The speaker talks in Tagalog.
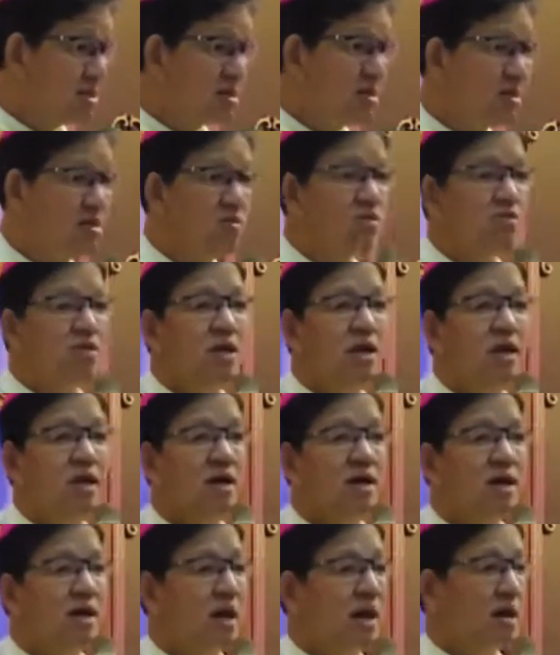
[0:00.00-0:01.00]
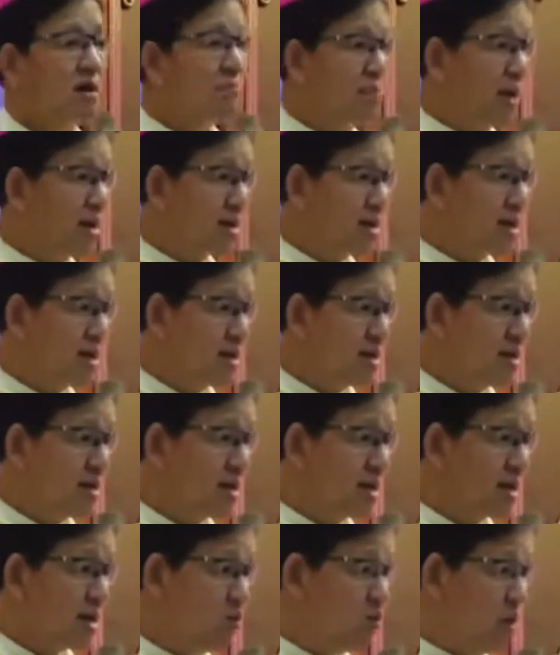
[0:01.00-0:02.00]
unya agpare
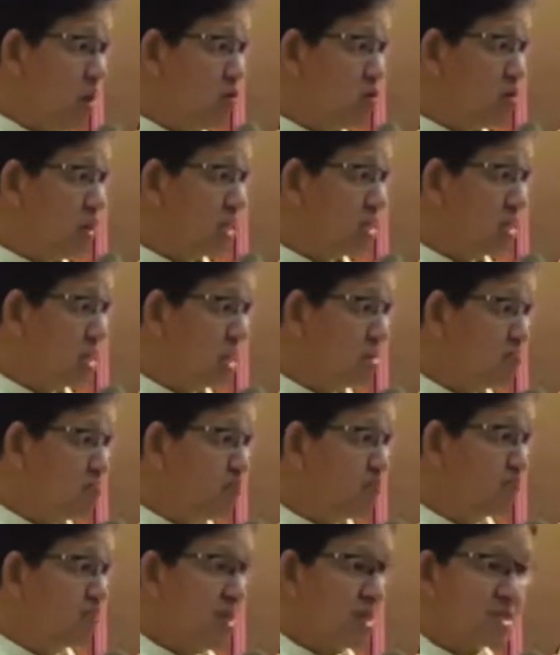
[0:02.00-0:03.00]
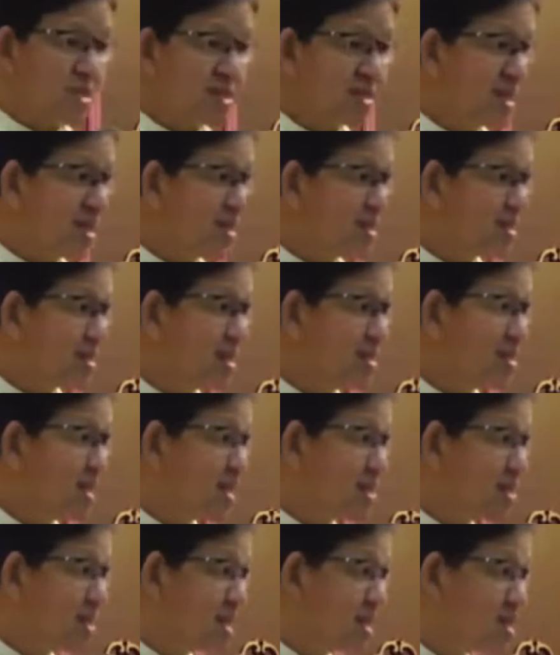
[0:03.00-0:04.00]
nakahuna siya pasingitan ta
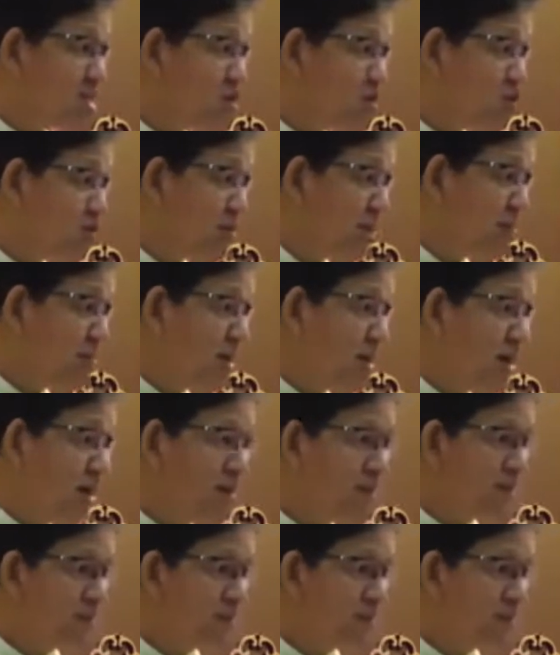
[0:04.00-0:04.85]
istorya be